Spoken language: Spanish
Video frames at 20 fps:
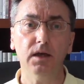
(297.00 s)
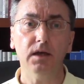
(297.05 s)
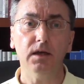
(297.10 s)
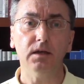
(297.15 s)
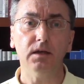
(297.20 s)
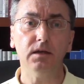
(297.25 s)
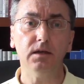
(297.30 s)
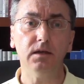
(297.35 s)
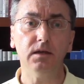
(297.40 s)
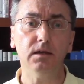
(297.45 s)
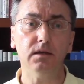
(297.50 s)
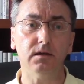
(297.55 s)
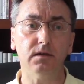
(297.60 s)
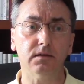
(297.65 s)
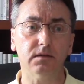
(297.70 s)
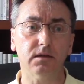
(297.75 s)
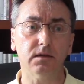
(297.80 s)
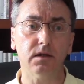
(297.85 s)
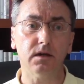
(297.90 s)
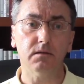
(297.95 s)
Y
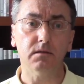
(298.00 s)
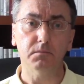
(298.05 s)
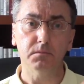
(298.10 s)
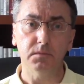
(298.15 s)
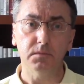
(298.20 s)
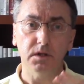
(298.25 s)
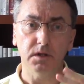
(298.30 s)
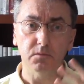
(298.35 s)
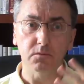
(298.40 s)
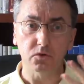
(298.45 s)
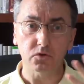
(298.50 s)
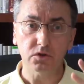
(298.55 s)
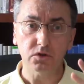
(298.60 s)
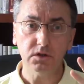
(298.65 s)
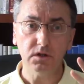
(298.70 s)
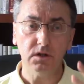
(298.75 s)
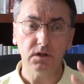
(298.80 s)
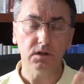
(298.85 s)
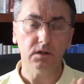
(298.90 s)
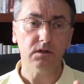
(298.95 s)
esta
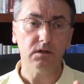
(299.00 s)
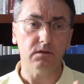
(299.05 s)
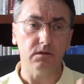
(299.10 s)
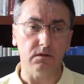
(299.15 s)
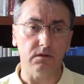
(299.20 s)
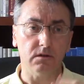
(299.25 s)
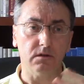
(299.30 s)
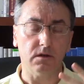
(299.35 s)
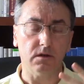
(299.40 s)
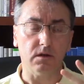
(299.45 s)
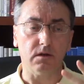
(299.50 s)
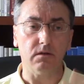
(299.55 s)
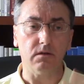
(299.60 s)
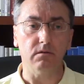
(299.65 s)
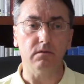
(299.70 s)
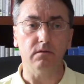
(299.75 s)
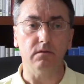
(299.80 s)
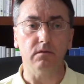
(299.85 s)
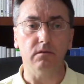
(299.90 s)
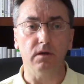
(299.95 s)
Nemosine,
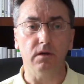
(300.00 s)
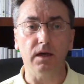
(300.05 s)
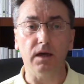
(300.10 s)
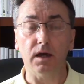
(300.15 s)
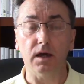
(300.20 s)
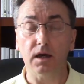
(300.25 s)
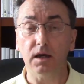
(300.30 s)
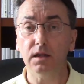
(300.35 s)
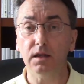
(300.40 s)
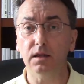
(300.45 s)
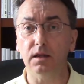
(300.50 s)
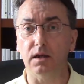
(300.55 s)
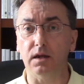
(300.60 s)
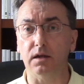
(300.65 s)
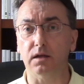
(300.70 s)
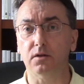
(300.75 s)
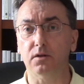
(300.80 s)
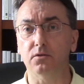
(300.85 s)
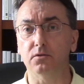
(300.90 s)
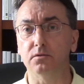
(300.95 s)
que
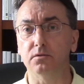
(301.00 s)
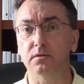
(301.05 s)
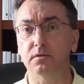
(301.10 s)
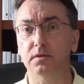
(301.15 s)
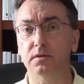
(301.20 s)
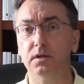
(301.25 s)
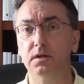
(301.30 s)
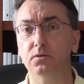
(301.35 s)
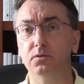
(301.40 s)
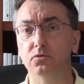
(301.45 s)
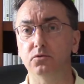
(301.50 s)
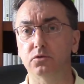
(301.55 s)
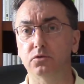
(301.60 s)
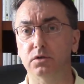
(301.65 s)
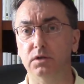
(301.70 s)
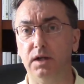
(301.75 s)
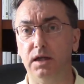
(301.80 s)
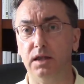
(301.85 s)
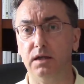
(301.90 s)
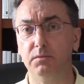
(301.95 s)
engendra con Zeus
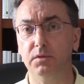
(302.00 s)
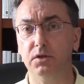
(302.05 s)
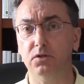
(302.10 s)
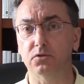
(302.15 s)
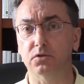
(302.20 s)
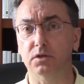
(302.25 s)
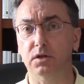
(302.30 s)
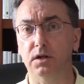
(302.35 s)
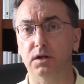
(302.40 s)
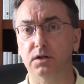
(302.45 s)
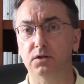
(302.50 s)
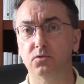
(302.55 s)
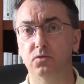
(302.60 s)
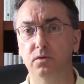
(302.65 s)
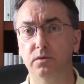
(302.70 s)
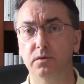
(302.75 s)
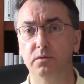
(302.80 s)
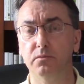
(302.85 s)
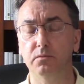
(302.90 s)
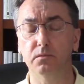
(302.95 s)
nada menos que las
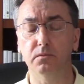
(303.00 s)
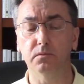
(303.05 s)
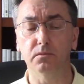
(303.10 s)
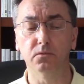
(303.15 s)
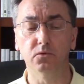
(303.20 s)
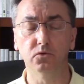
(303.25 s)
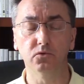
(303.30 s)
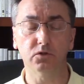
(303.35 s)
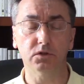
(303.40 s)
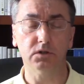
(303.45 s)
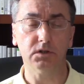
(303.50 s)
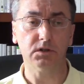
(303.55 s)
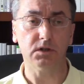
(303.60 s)
nueve musas,